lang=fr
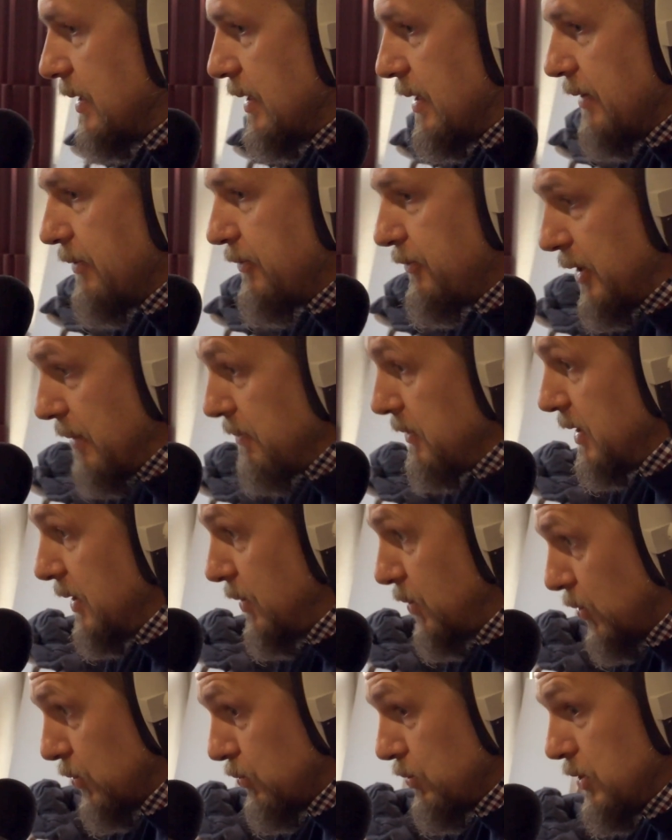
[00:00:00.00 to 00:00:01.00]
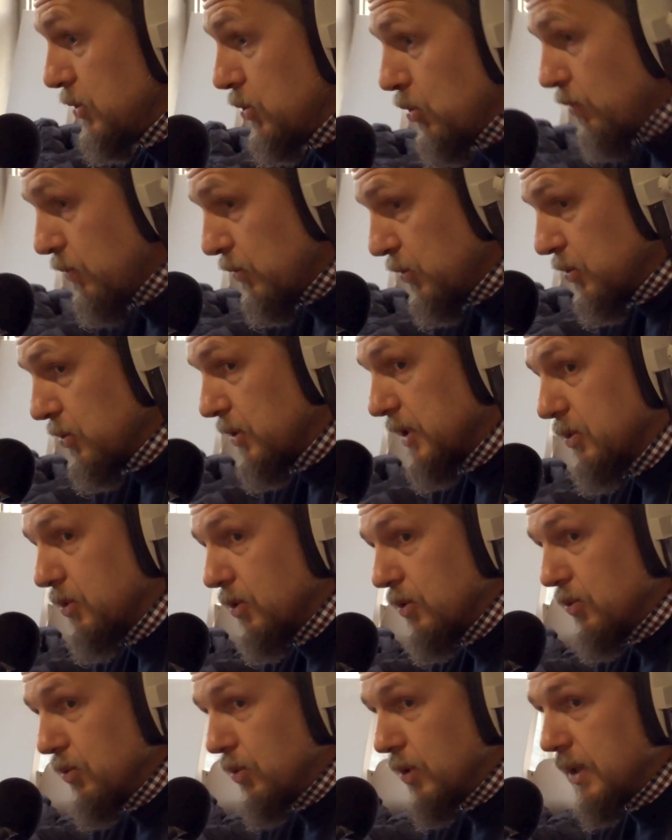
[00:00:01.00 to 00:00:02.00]
les femmes qui conduisent le mieux et de
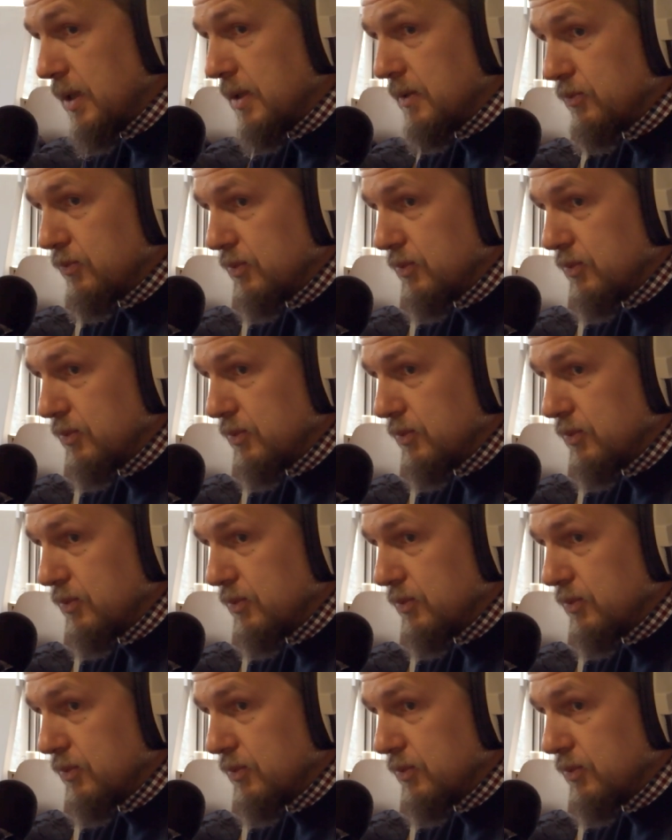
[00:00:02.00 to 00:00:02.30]
loin.